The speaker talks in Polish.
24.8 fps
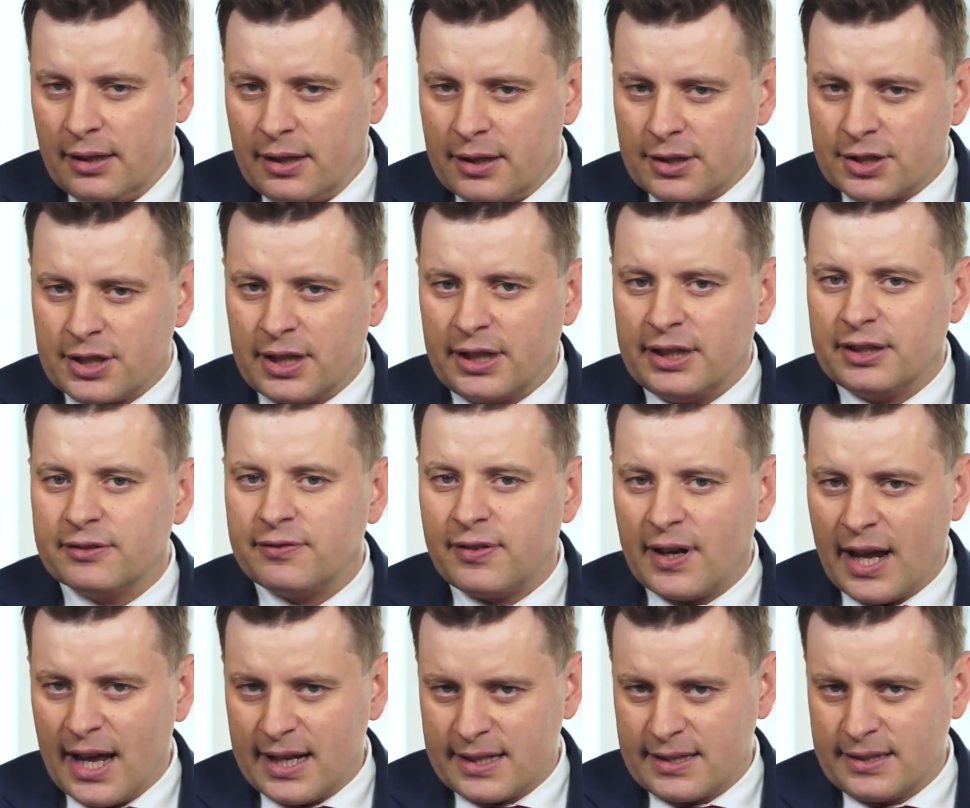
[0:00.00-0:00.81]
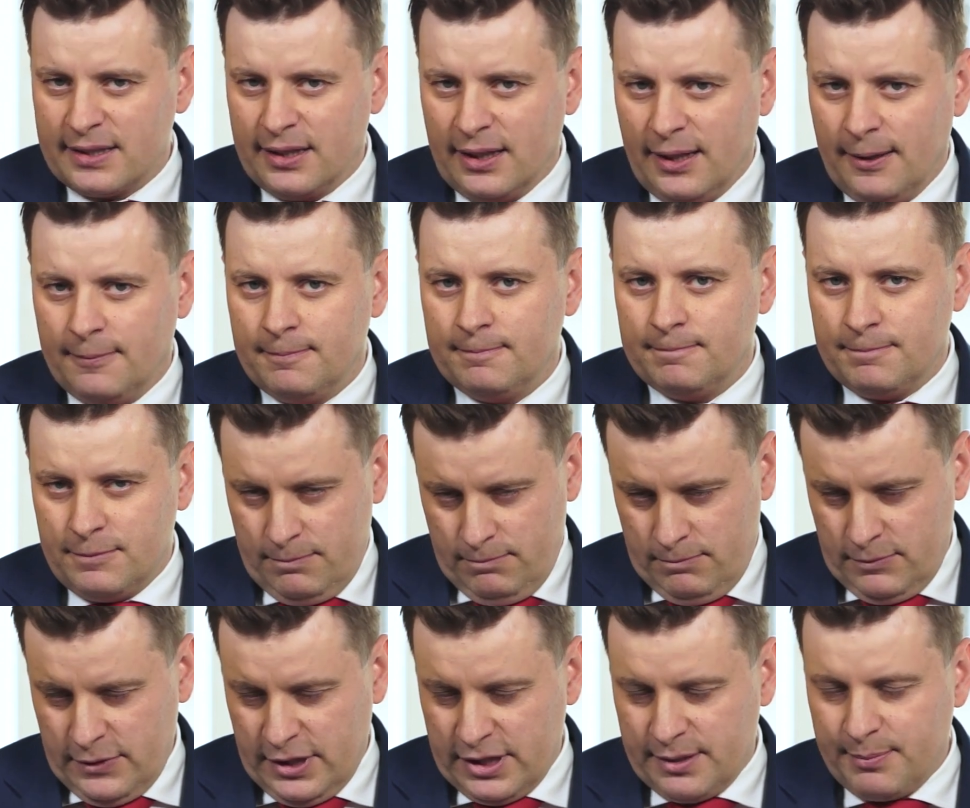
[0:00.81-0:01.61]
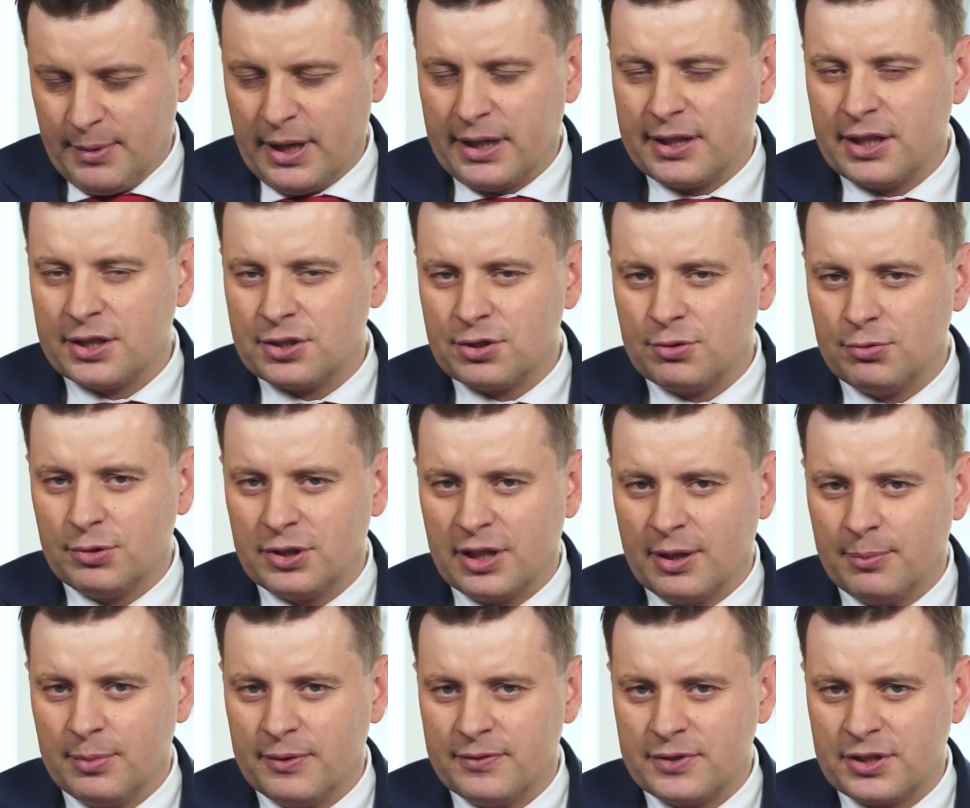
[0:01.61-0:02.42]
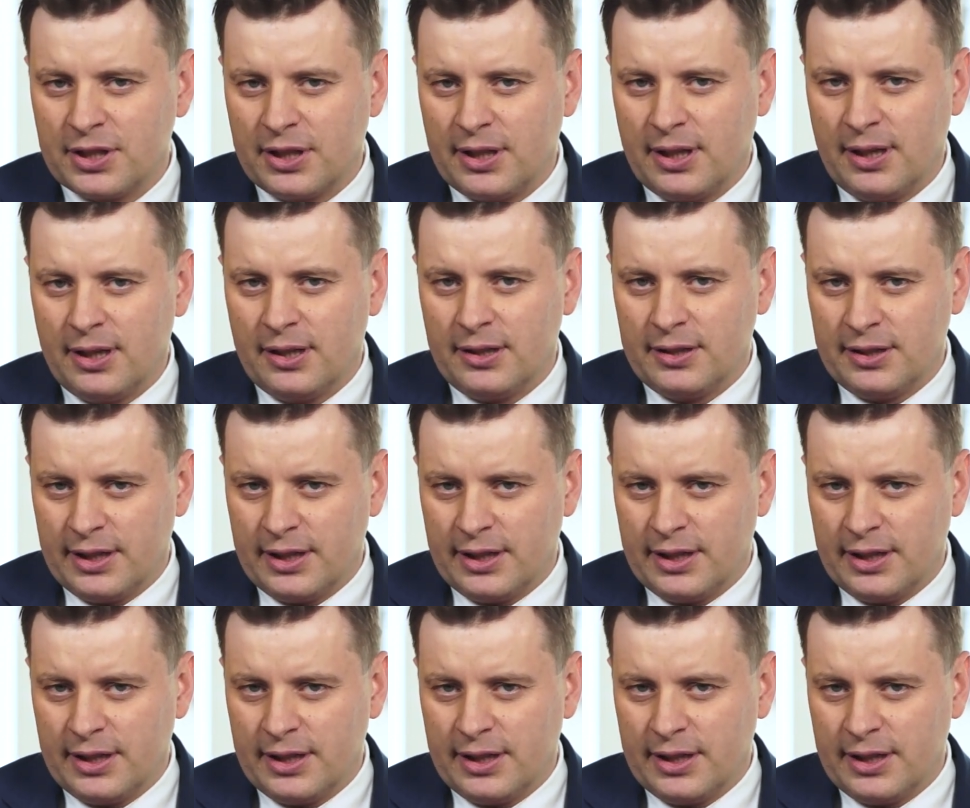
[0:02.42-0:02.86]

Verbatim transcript: że inflacja, zmiana siły nabywcza,